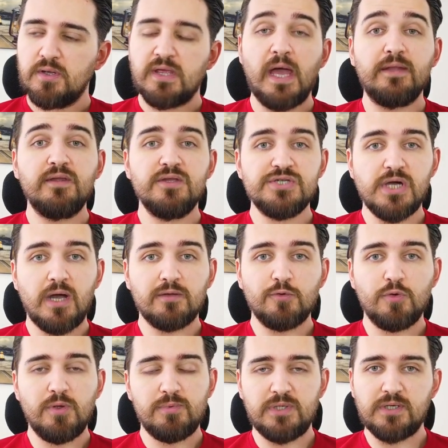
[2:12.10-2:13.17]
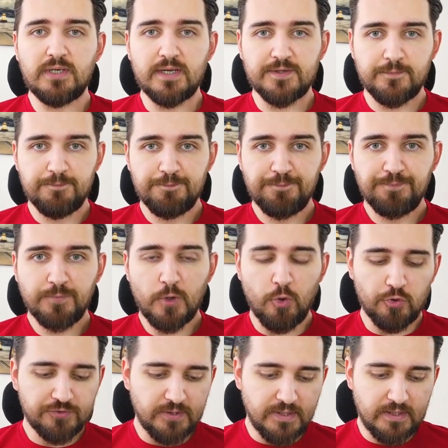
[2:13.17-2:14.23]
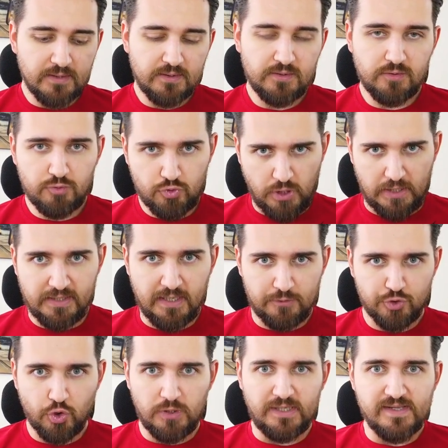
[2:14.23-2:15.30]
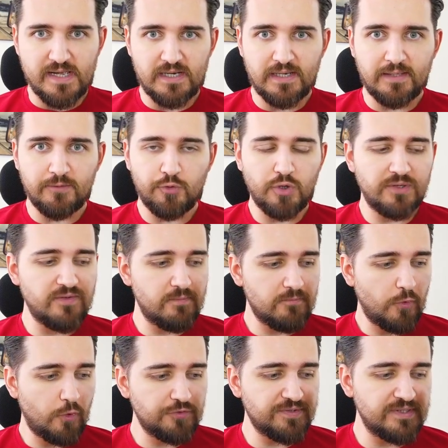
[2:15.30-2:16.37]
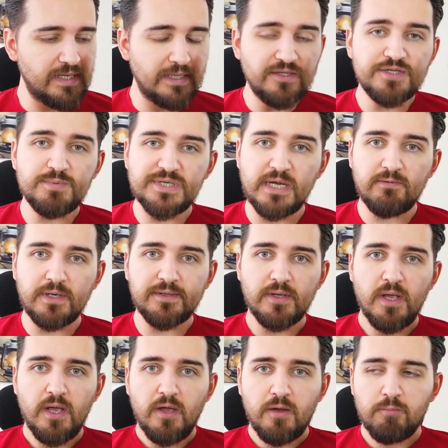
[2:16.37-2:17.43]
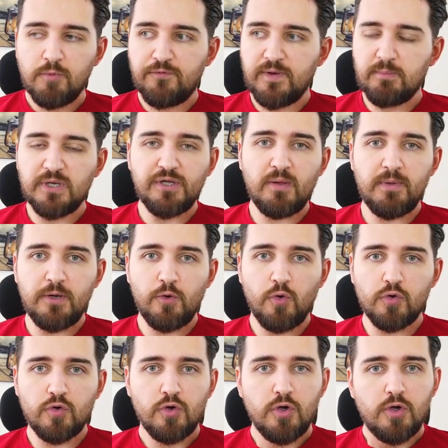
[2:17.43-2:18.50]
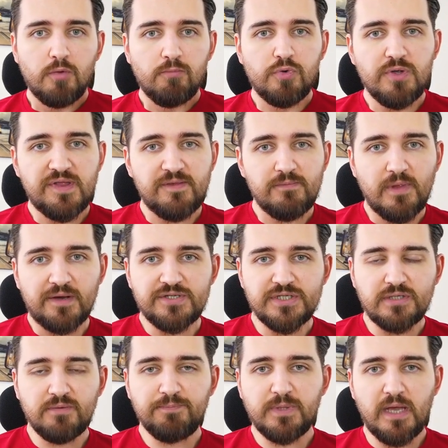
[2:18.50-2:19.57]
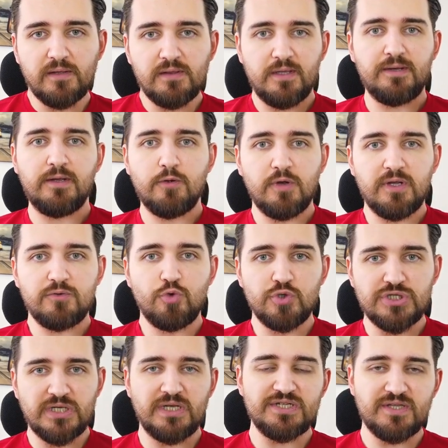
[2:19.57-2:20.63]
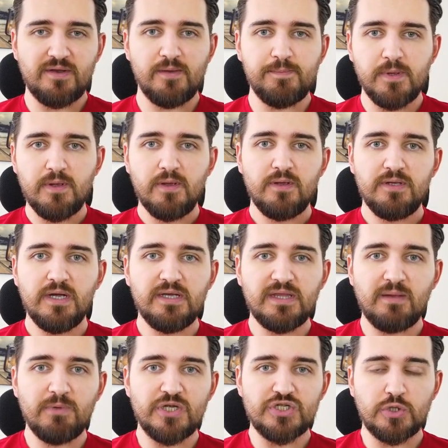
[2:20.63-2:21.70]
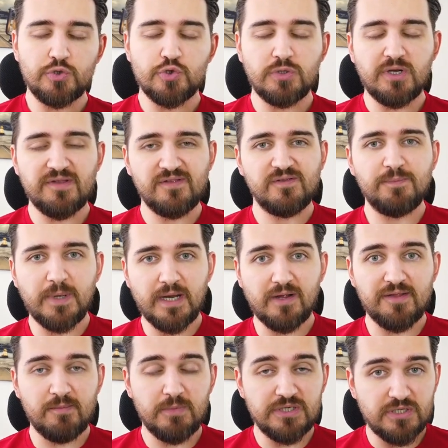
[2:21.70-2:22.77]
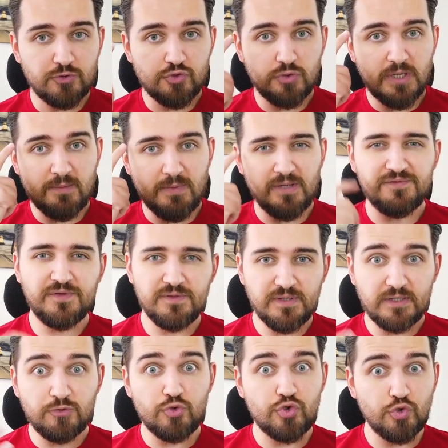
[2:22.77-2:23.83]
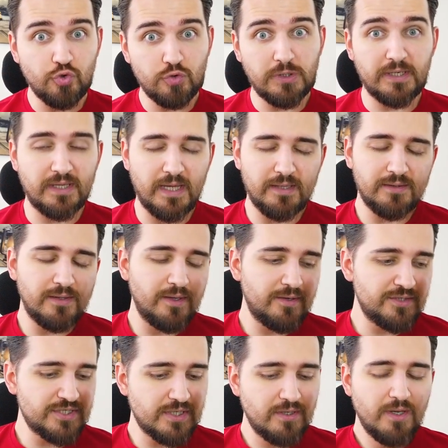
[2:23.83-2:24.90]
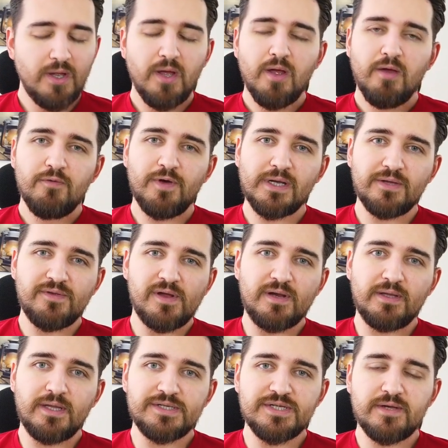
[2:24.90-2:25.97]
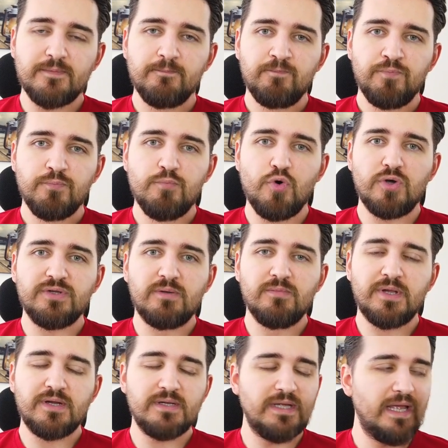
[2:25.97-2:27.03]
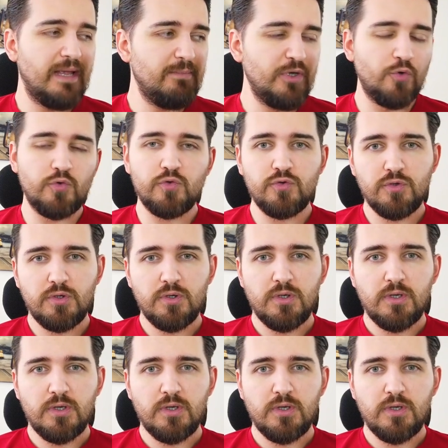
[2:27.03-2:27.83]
kendince haklı olabilirler. Ortada şöyle değerlendiriyor adam. Ortada yanlış bir şey var. Bu firmanın haberi yok. Bu isimler çıkıp kendilerine göre Türkçeleştirip yayınlamaya çalışıyorlar, satıp para kazanmaya çalışıyorlar mantığında düşünüyorlar kendilerince. Fakat arkadaşlar bu adamlara emin olun